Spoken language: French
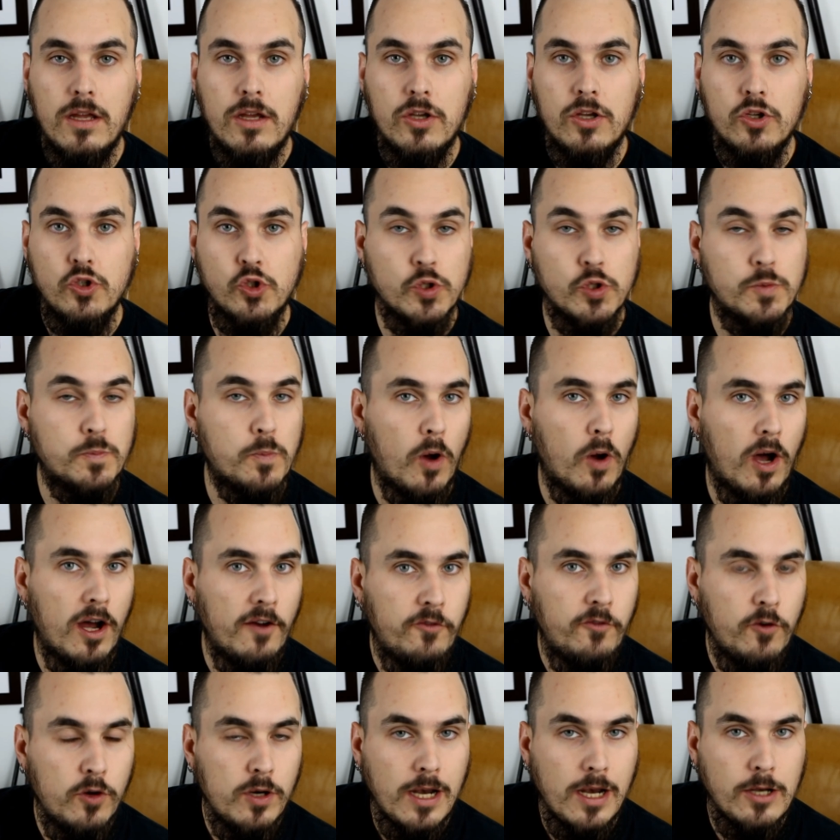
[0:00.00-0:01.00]
Juste pour
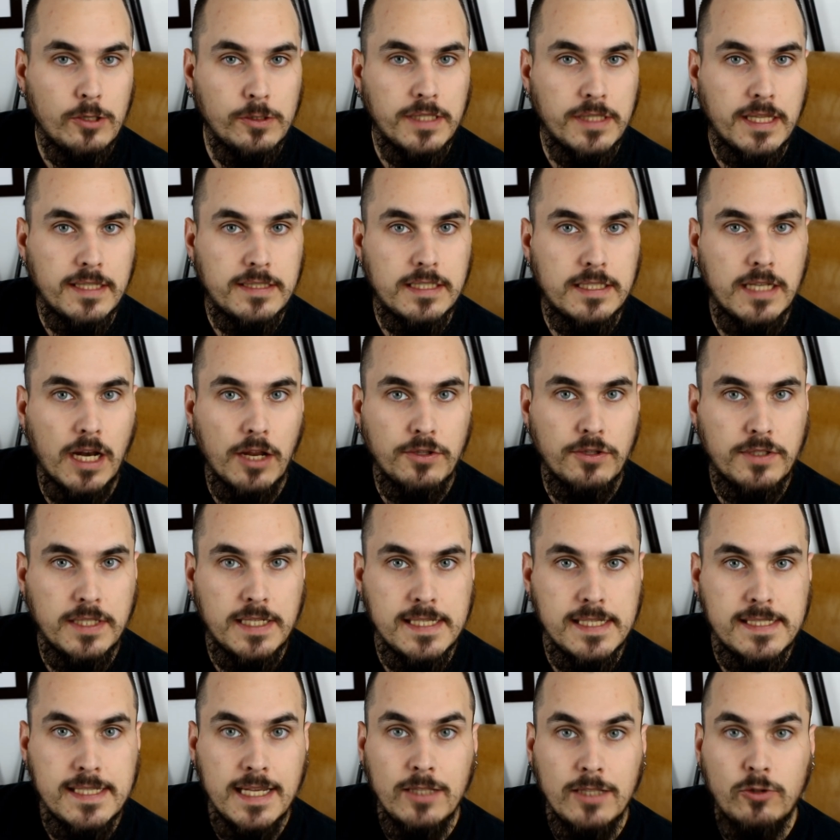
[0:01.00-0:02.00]
info, la lunette qu'il a
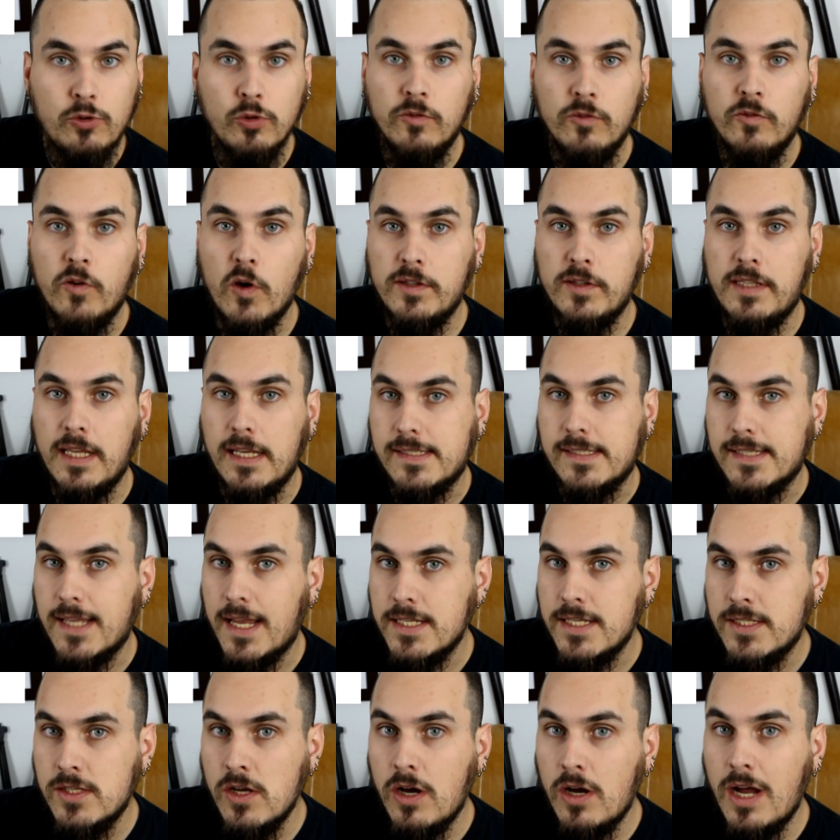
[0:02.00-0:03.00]
utilisée est une Vortex
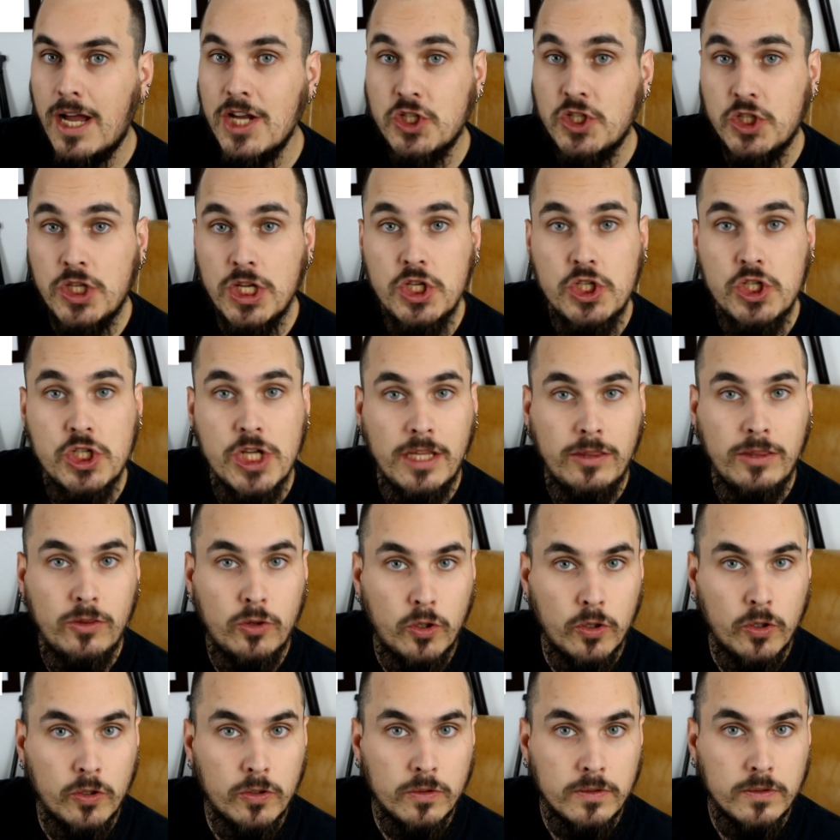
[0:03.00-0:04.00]
Razor HD Gen
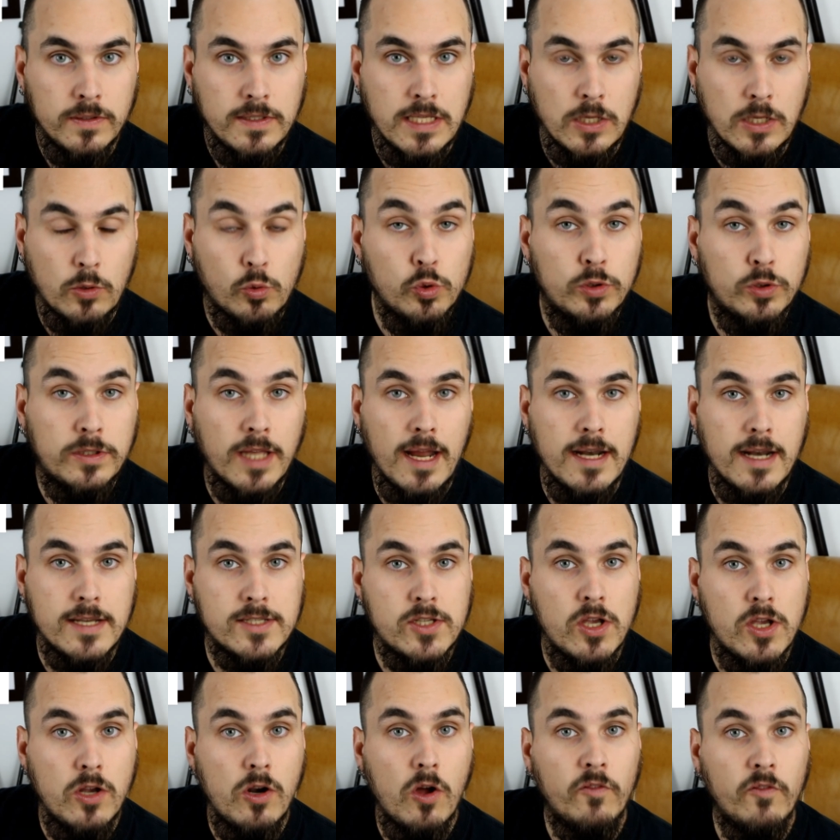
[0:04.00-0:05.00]
2, qui coûte à elle
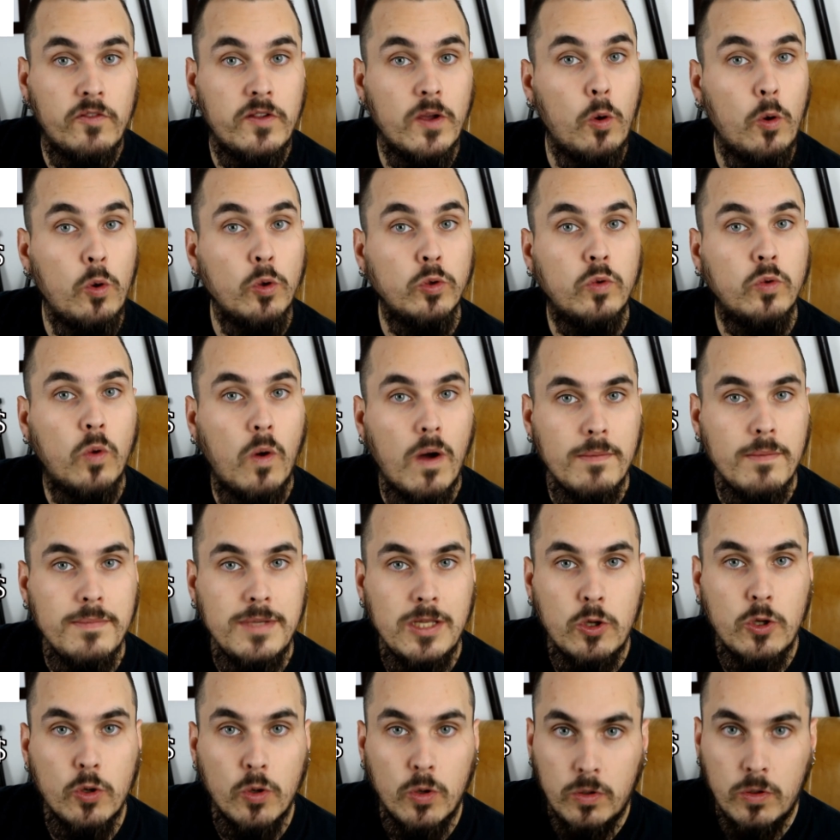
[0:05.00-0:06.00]
seule environ
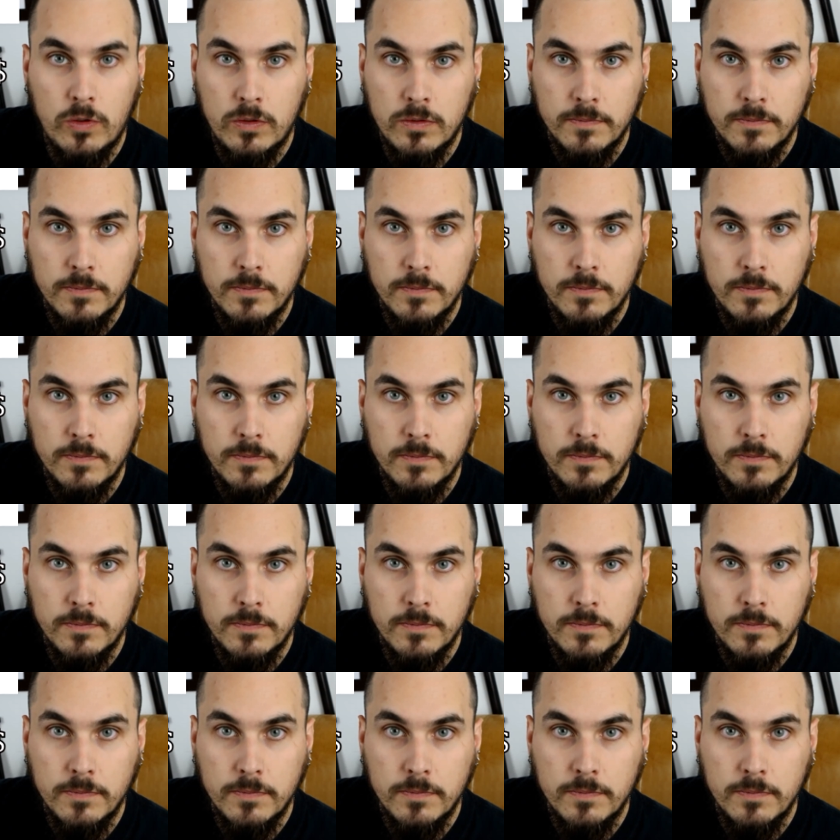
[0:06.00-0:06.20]
3000 euros.